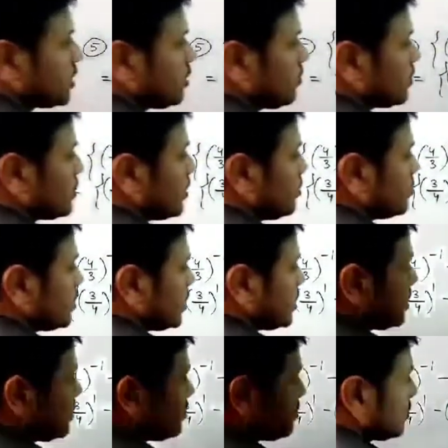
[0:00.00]
यहाँ पे थ्री हो
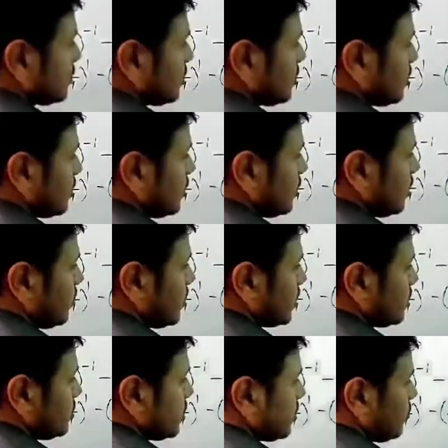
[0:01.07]
जाएगा यहाँ पे
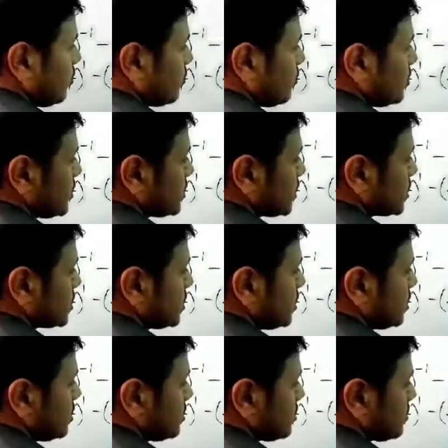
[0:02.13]
कितना हो जाएगा फोर फोर जाएगा
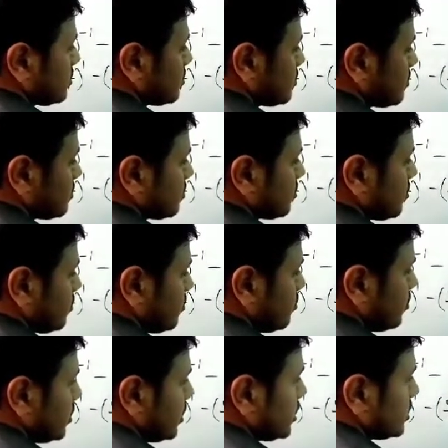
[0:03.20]
सिक्सटीन
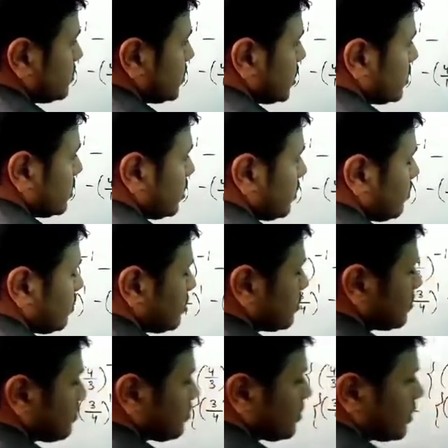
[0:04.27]
और एल्शियम जानते हैं ना आप
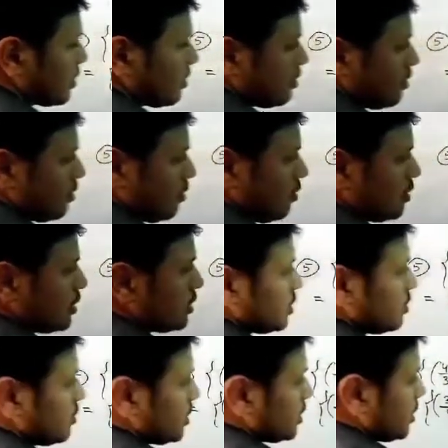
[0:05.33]
लोग और ये
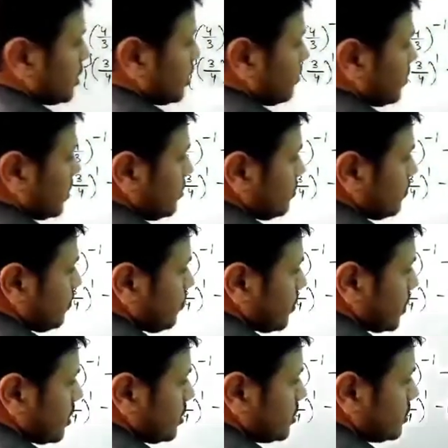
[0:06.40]
में देगा हमको
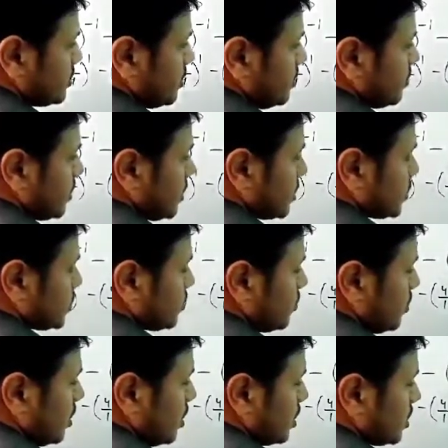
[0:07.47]
तीन में गया
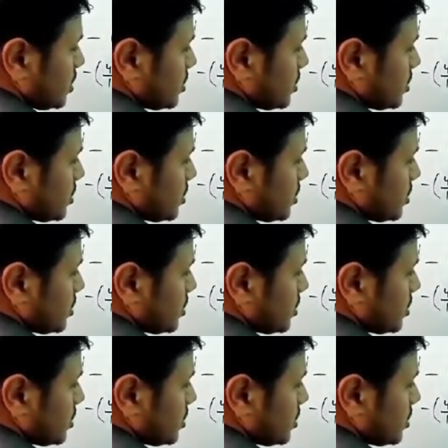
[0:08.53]
सोलह